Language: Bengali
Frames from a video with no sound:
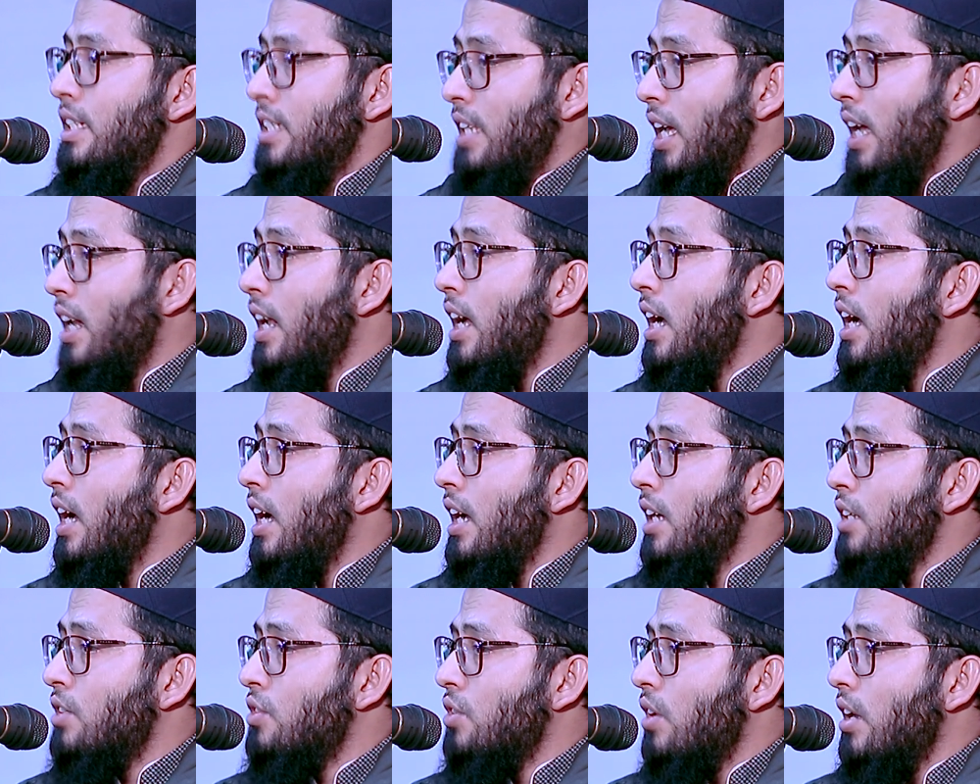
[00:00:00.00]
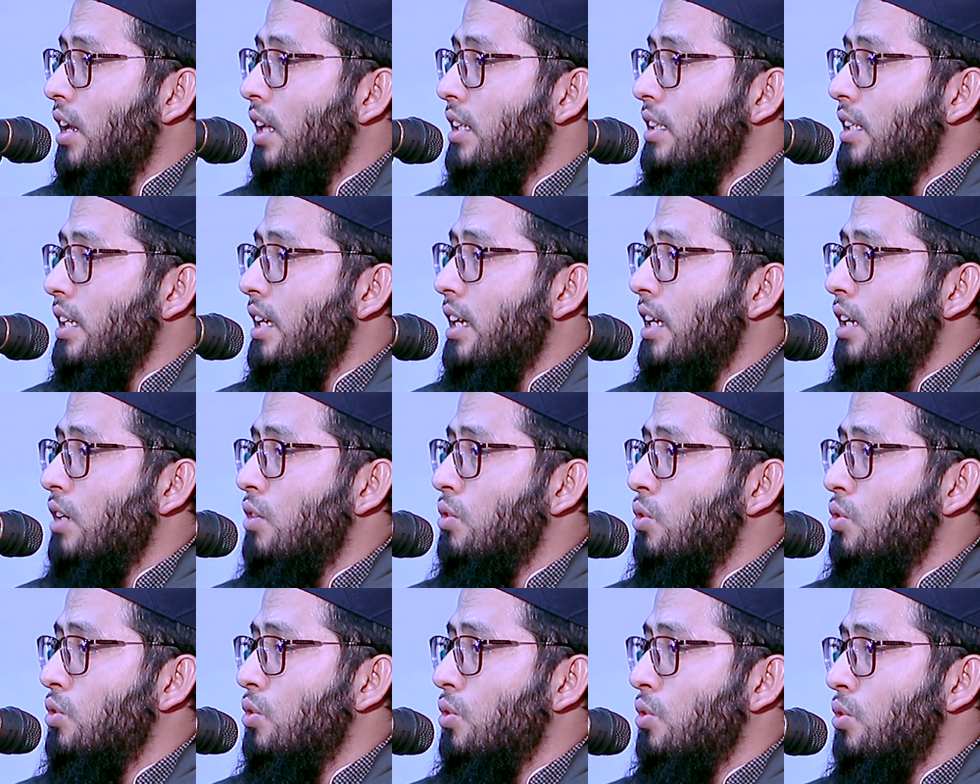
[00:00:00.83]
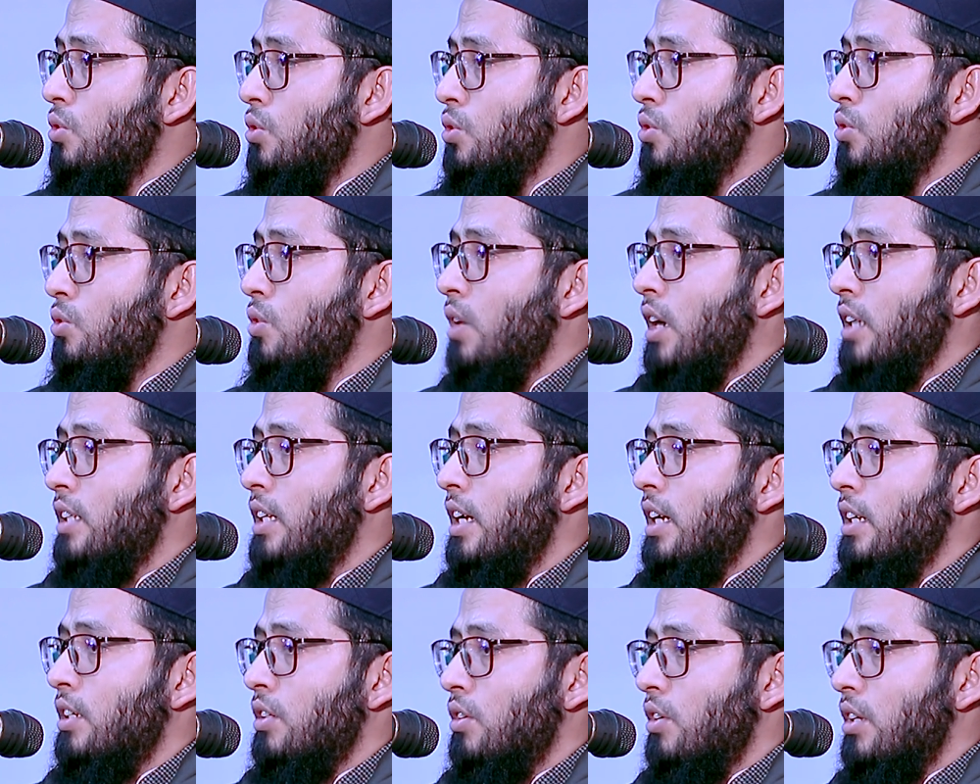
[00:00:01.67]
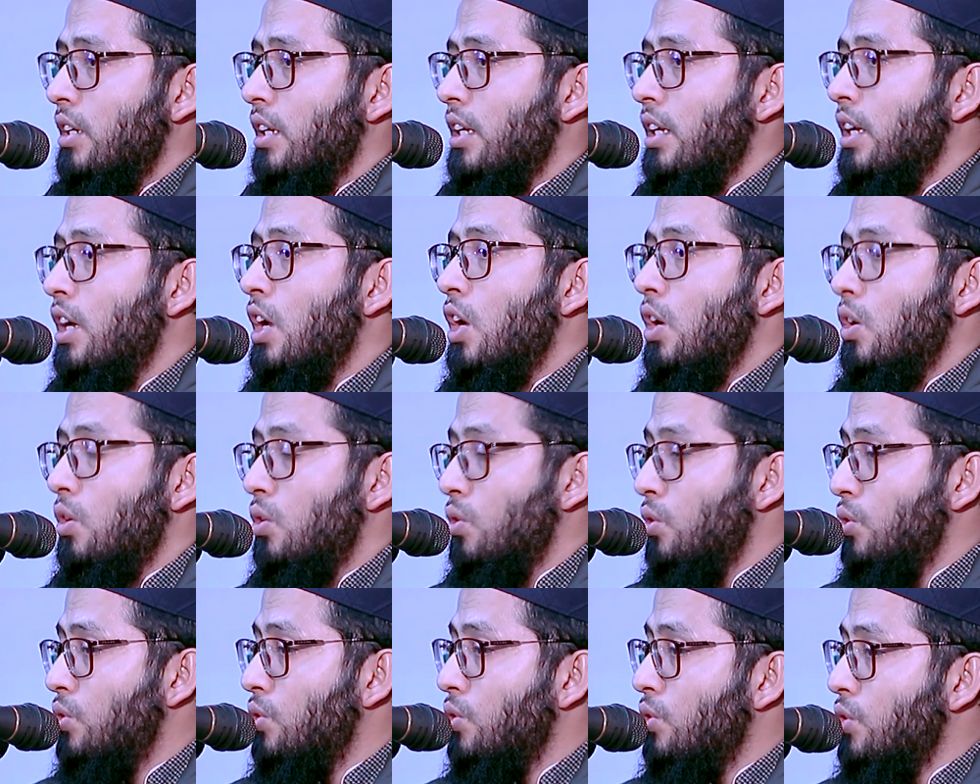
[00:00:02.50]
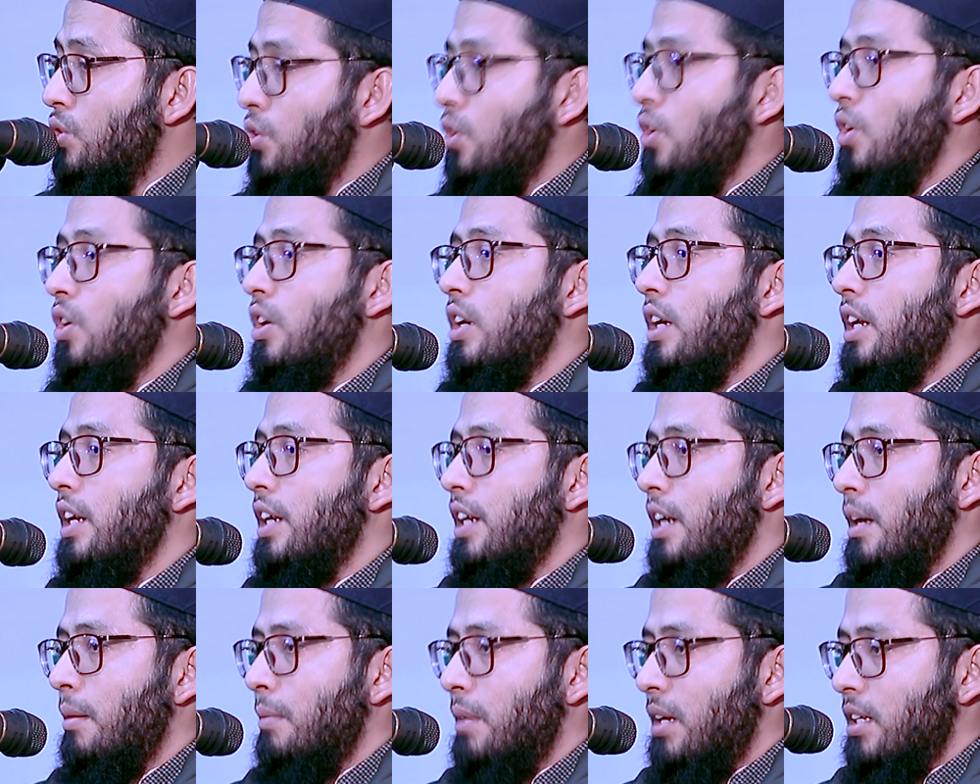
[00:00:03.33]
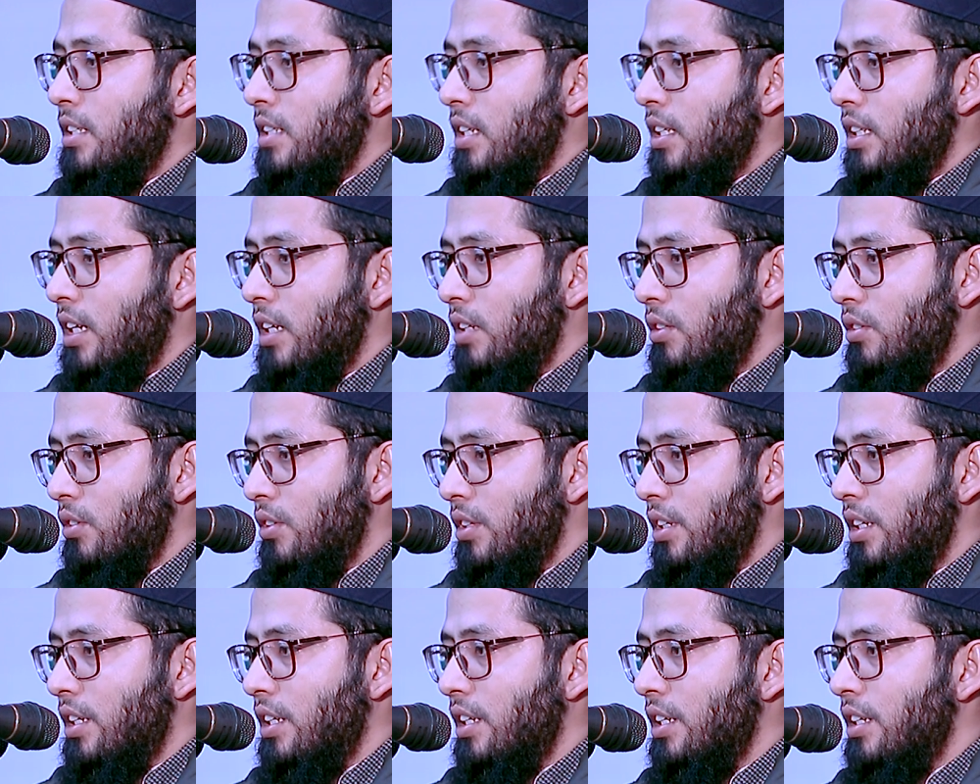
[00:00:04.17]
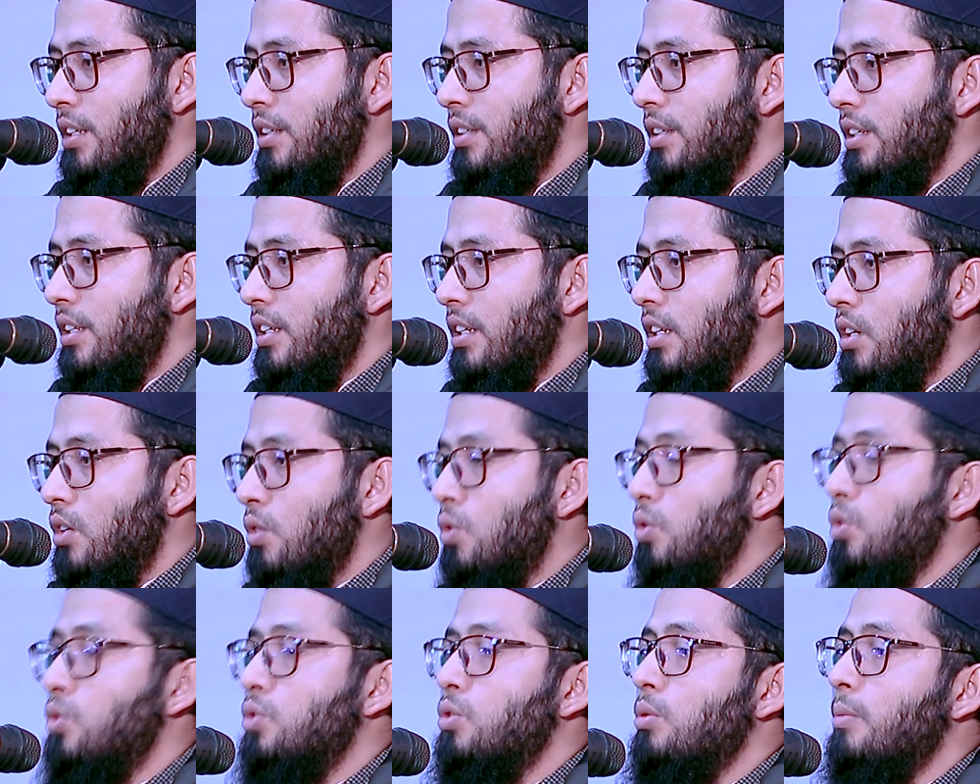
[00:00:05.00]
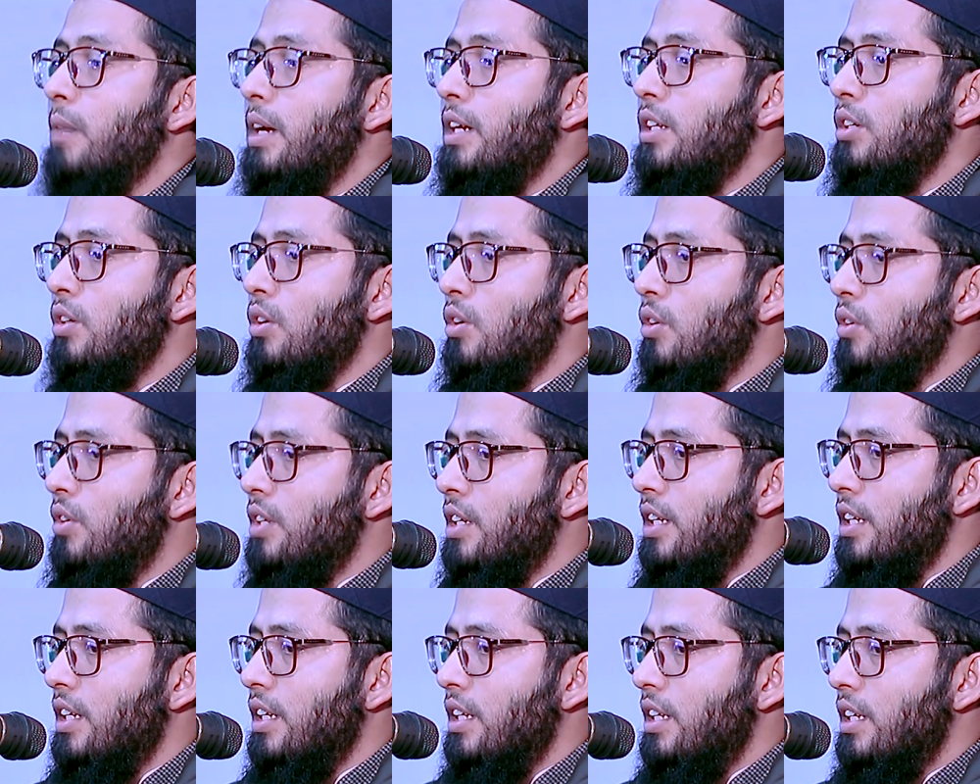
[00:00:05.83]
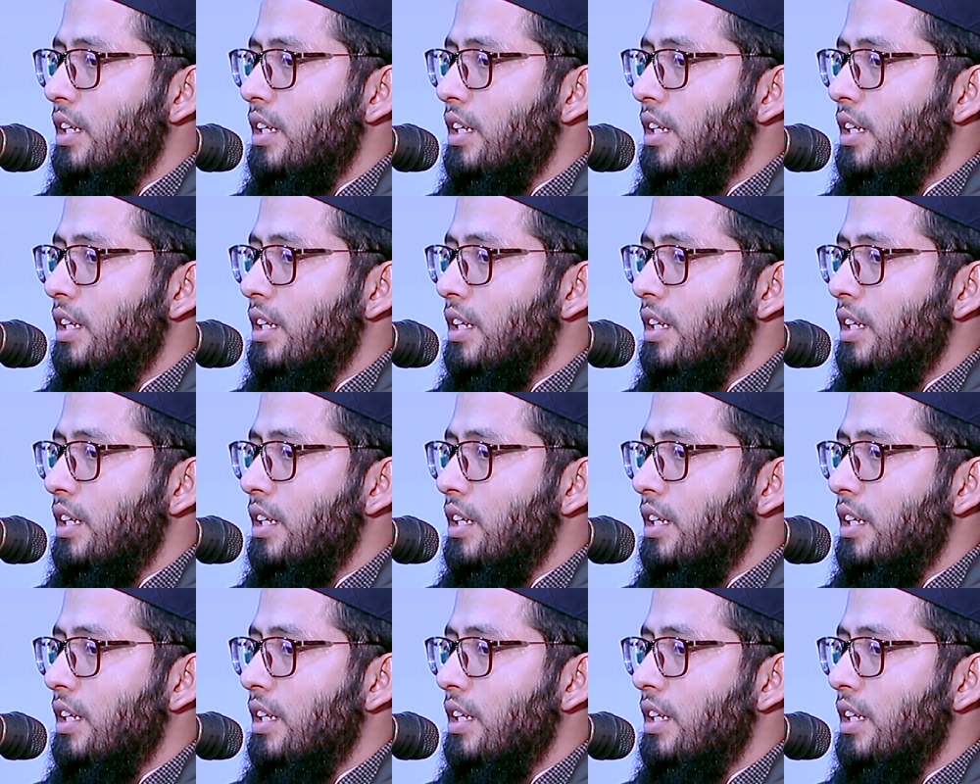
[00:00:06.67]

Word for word: যারা সালাতে খুশু খুশু আদায় করে খুশু সহকারে নামাজ আদায় করে খুশু মানে হলো কি